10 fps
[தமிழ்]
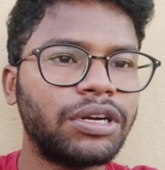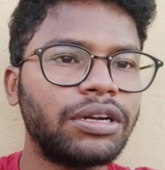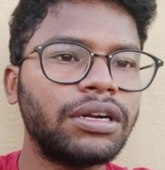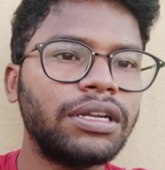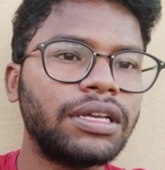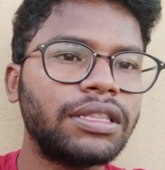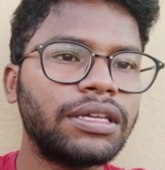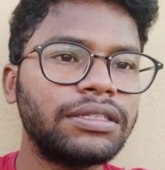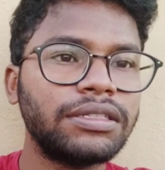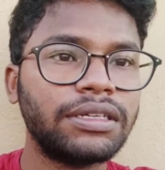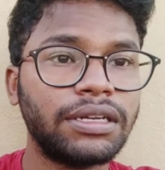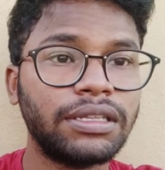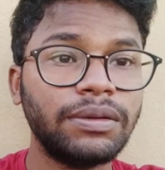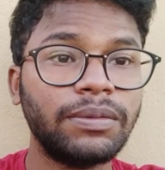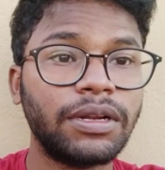பண்ணுறாங்கன்னு நீங்கள்
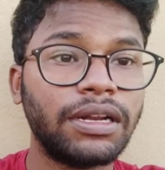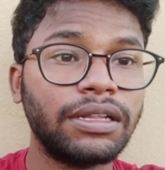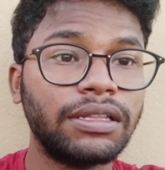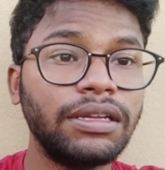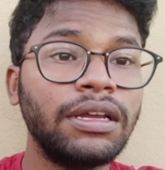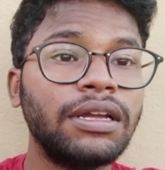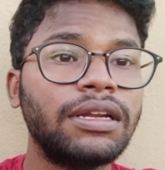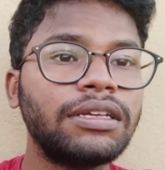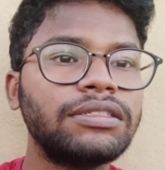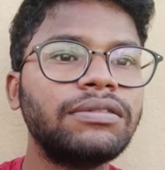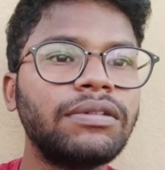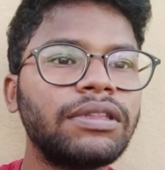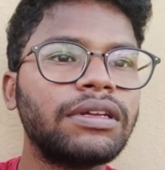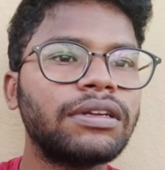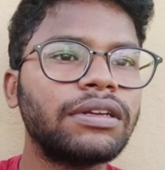தெரிஞ்சுக்கிறது நல்லது நெக்ஸ்ட்
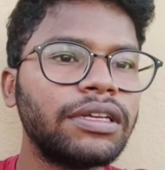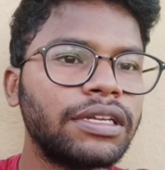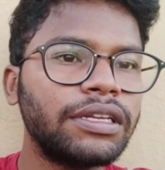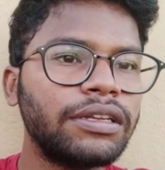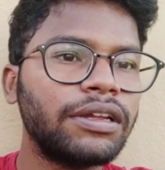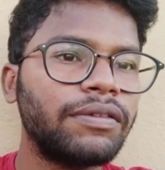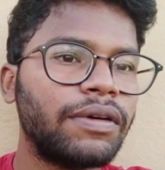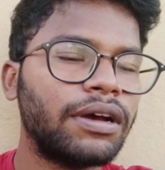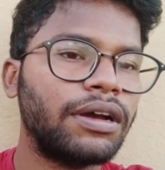வந்து என்னென்னா இன்டீரியர்